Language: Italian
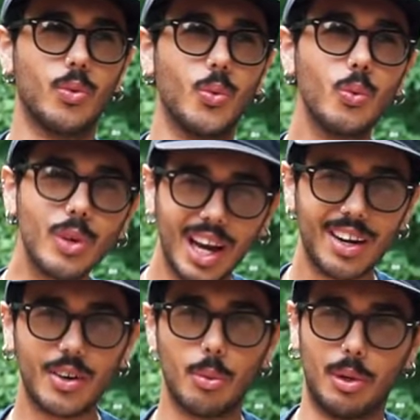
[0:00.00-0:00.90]
un
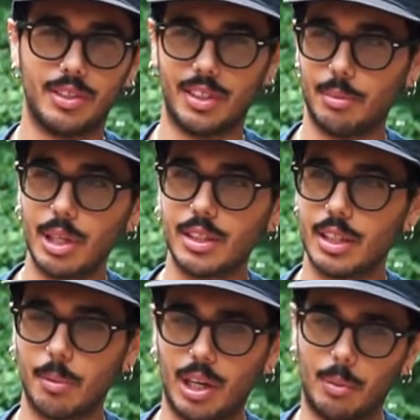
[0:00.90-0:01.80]
anno
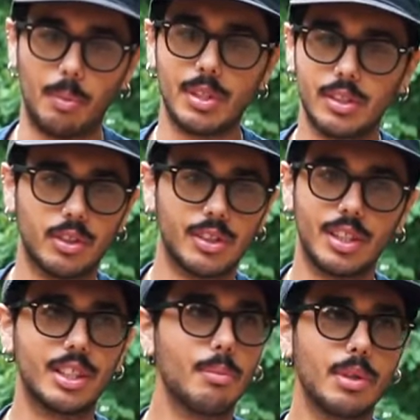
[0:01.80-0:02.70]
praticamente, perché abbiamo iniziato a
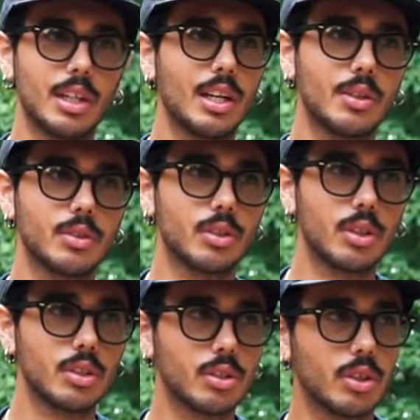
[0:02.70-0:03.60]
settembre dell'anno
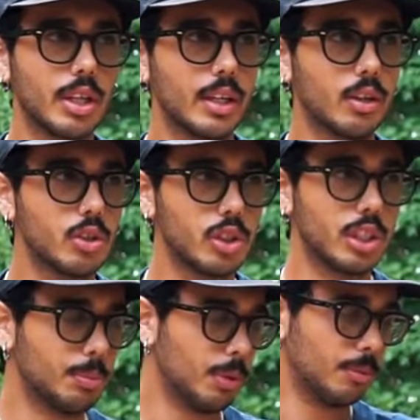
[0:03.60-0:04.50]
scorso e oggi è
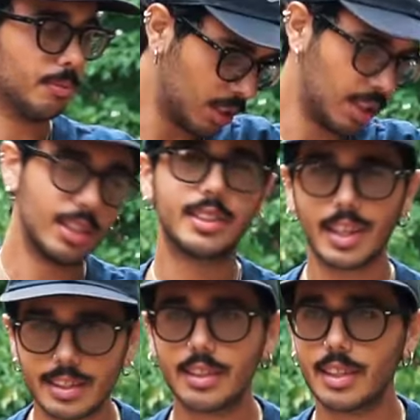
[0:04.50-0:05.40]
tipo il
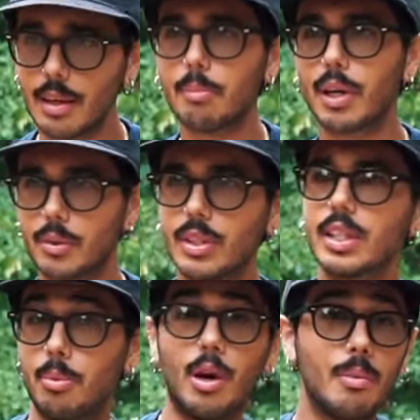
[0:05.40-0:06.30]
3 settembre,
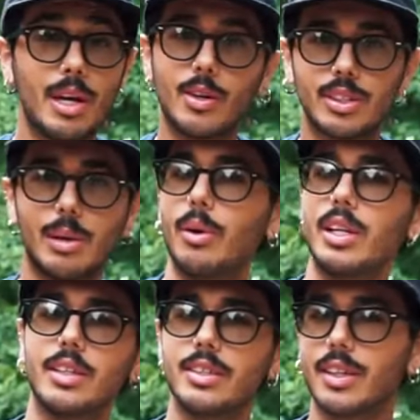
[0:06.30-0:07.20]
quindi più o meno siamo
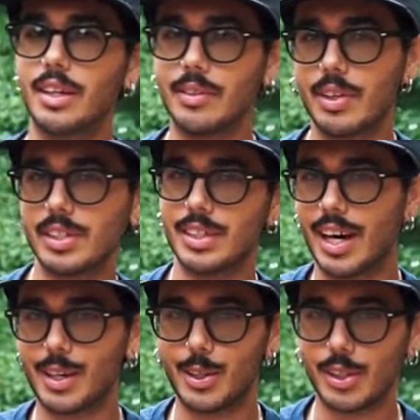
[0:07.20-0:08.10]
lì
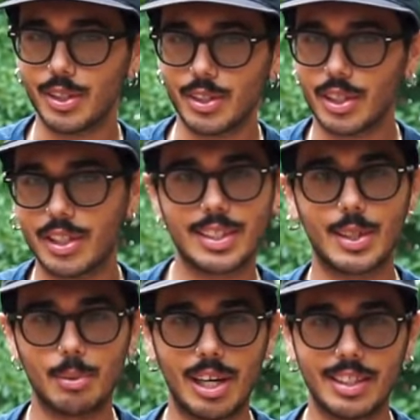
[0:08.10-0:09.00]
anniversario Cenetta
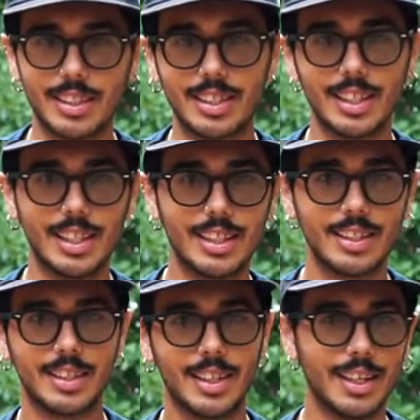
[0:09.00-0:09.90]
Romantica.
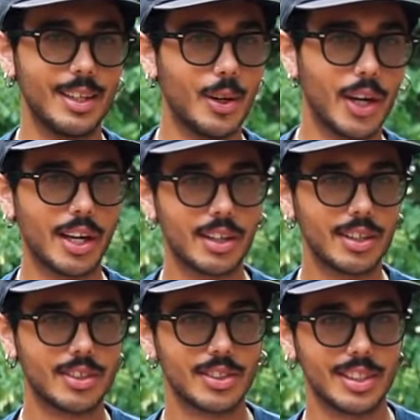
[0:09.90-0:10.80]
Eh, Lore,
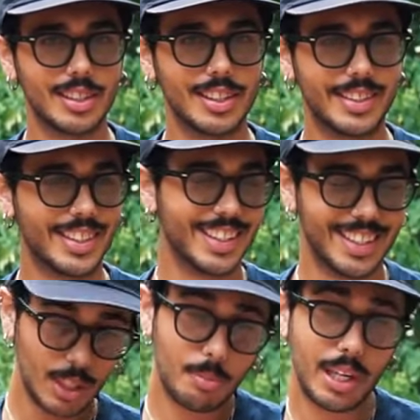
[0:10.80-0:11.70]
cosa ne dici?
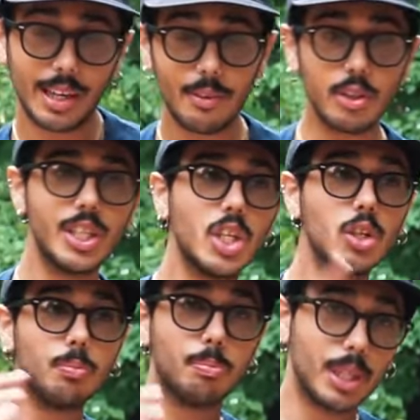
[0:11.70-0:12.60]
Perché ve lo
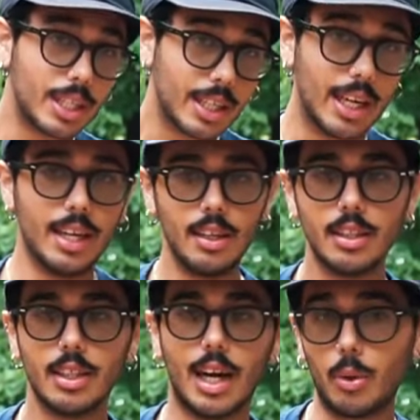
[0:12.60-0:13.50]
dico? Perché
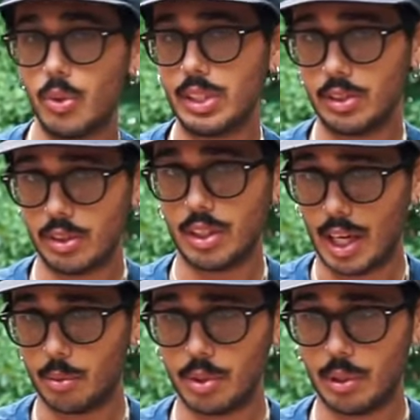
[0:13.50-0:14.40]
acquistano da
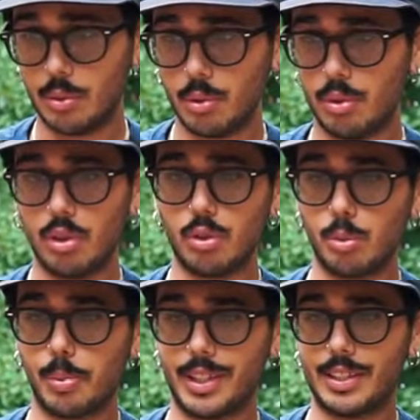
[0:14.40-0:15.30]
Downtown non solo
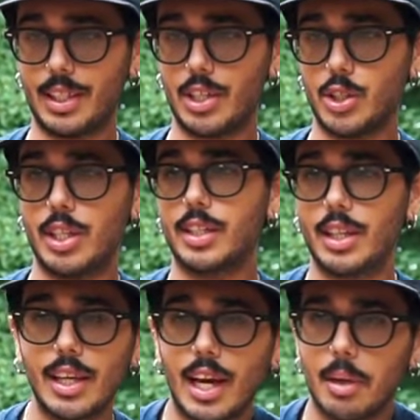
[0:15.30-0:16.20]
supportate la scena
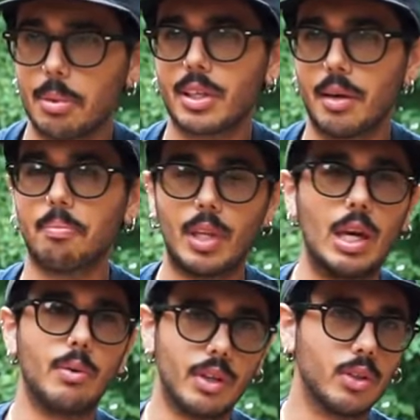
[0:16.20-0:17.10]
italiana, perché
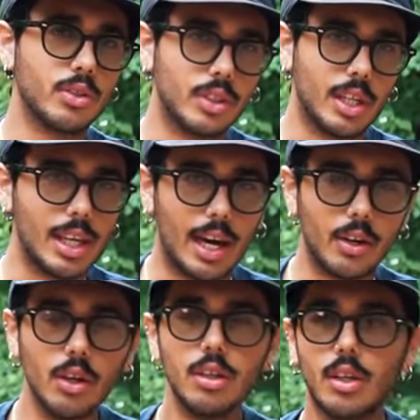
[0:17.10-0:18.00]
è un negozio
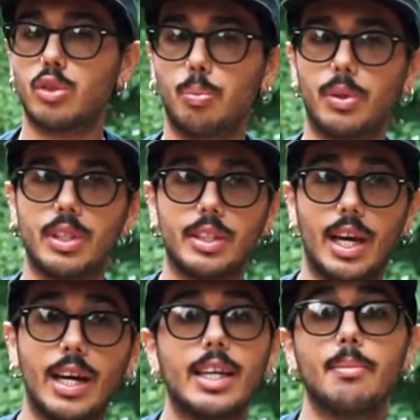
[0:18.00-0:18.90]
italiano, supportate
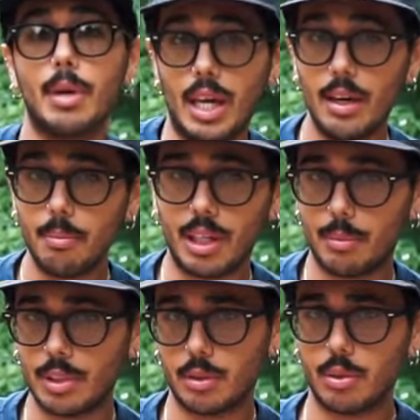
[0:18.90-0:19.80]
anche me, perché
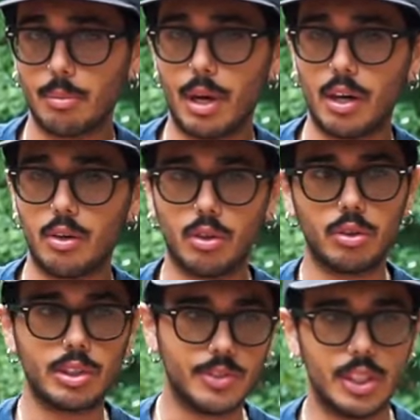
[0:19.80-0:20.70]
mi date una mano
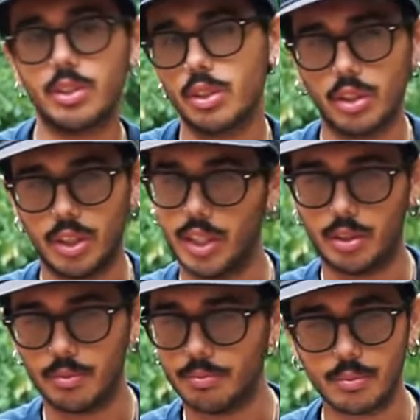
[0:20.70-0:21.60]
con i video e
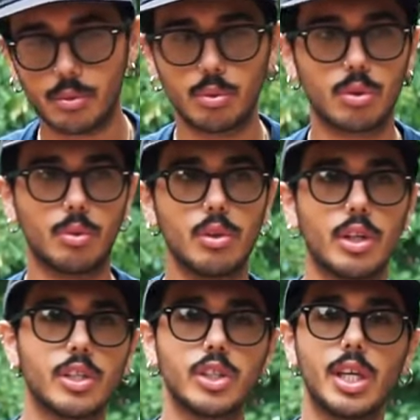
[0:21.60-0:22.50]
con tutto quello
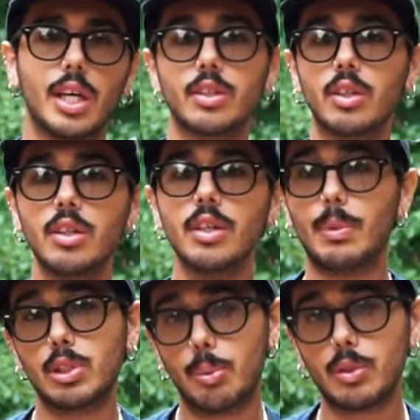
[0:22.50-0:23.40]
che c'è dietro,
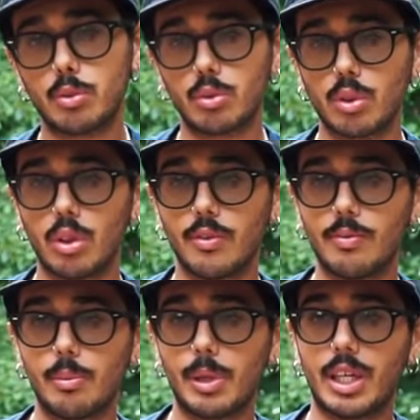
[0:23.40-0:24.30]
ma soprattutto
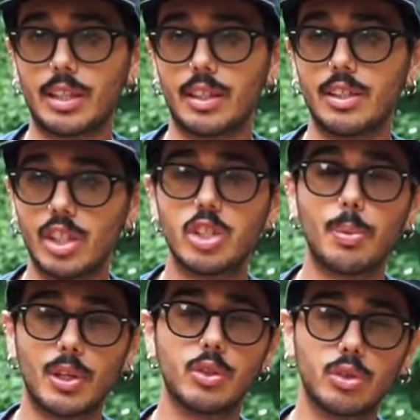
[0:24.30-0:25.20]
vi beccate il
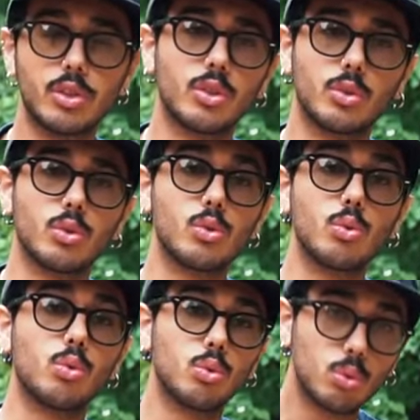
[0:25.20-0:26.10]
10% di sconto
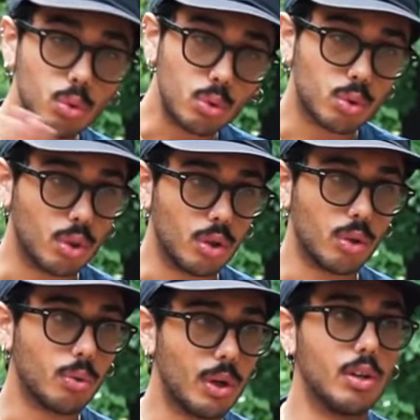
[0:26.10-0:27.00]
su tutto
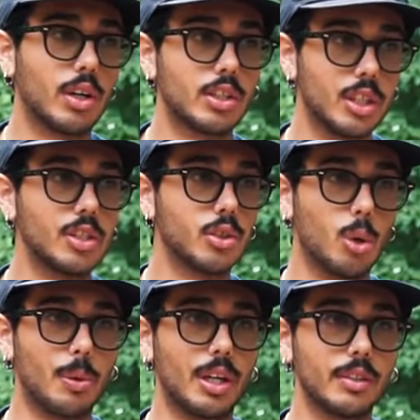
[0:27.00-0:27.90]
quello che c'è lì
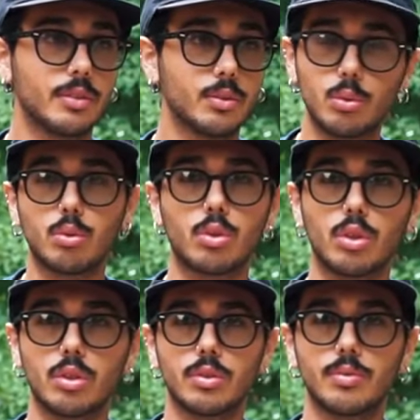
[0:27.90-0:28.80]
sopra.
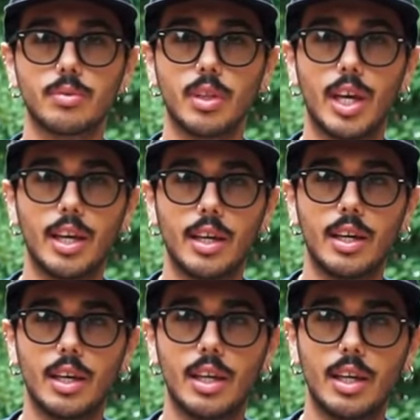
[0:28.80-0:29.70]
Tutto. E,
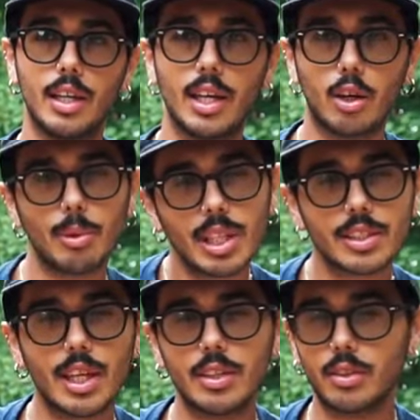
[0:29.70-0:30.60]
e la roba da
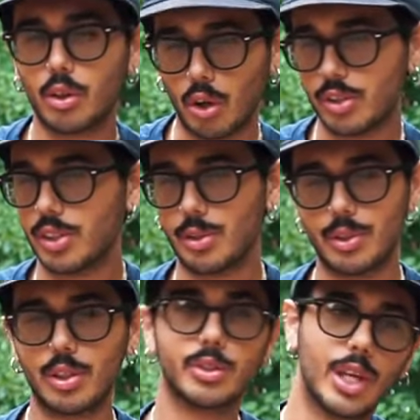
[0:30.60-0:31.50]
skate costa, lo
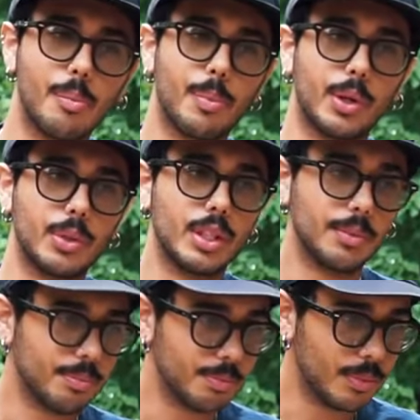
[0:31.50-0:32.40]
dico sempre,
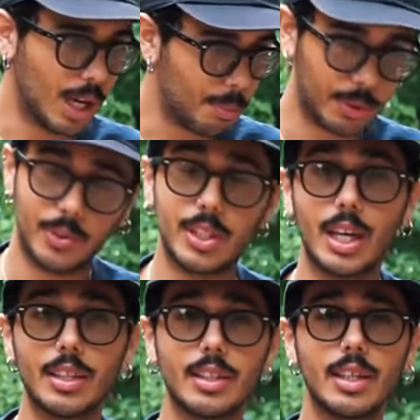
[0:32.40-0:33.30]
quindi
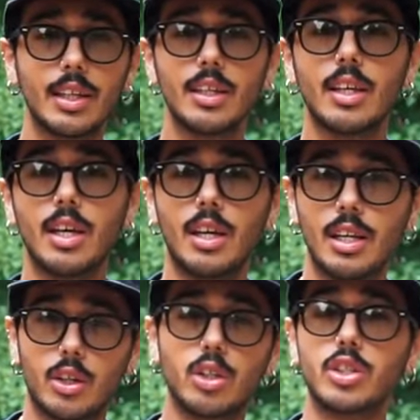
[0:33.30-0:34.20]
approfittatene.
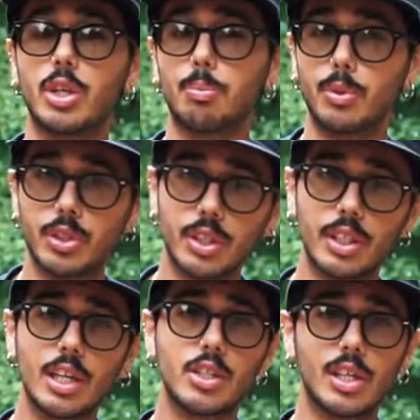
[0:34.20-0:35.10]
Il codice è
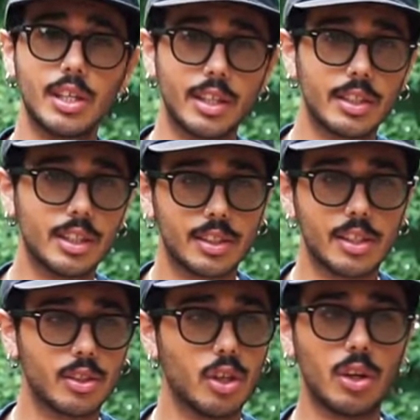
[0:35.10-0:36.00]
pushing10, il link in
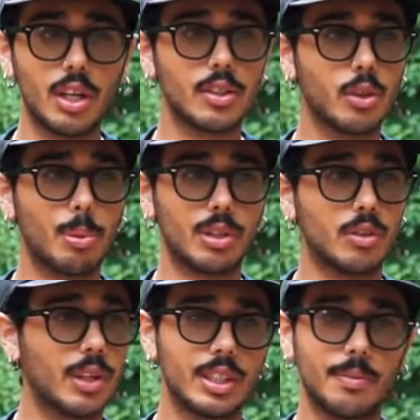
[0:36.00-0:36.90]
descrizione, lì sopra
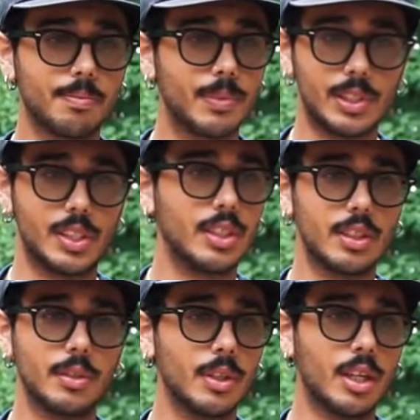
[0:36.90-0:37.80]
trovate
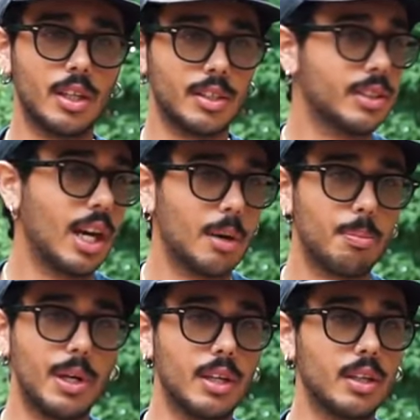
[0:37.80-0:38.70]
vestiti,
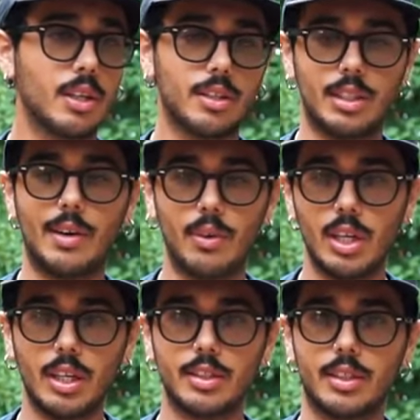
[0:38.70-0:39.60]
scarpe, tavole,